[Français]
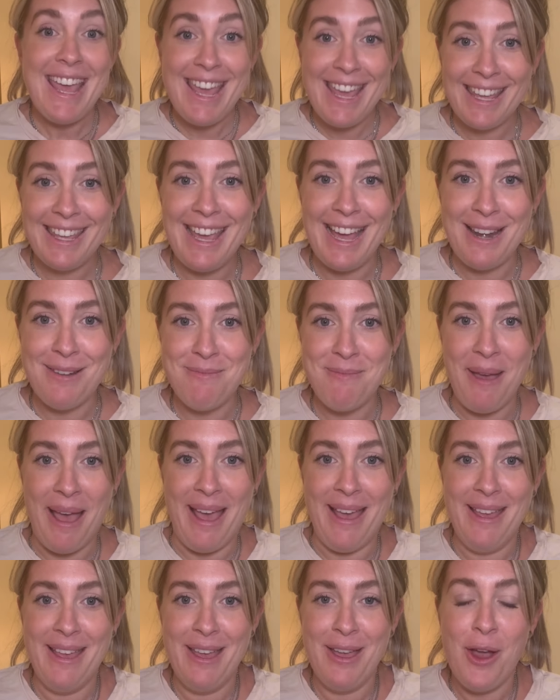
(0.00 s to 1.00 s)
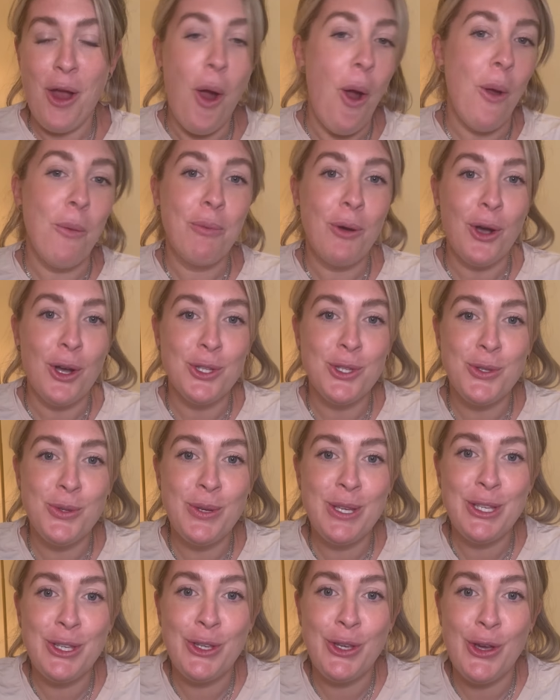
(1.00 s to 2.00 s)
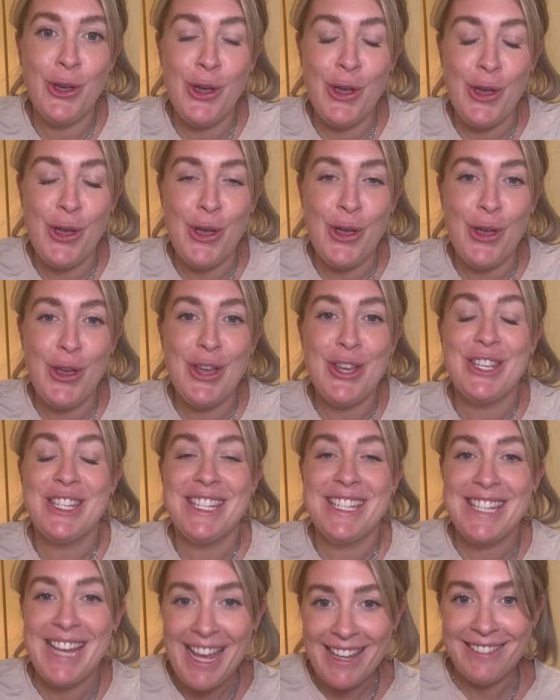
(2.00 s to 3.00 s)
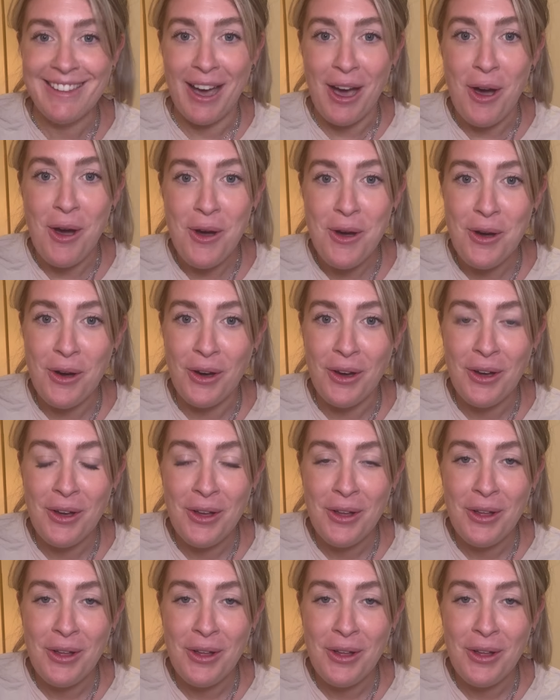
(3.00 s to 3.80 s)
Également, un produit que j'adore.